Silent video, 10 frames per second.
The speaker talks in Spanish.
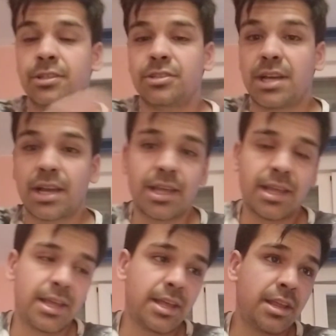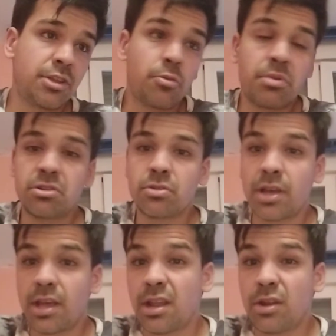O sea que yo pienso
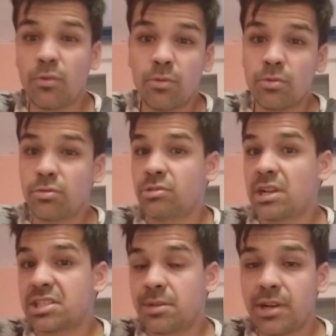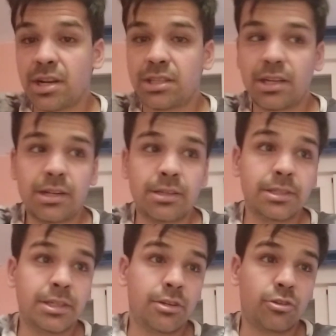que en unas semanas y tal
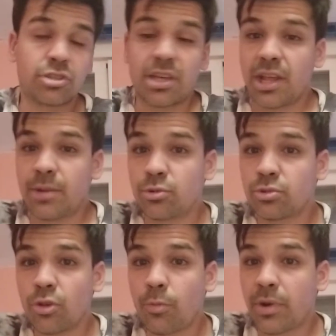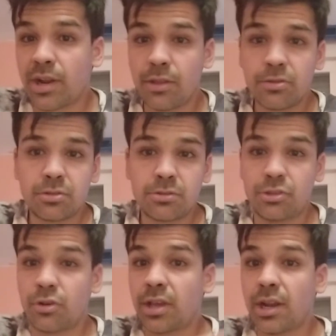nos quedaremos todos parados,
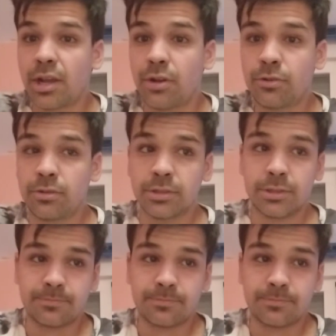Dios quiera que no,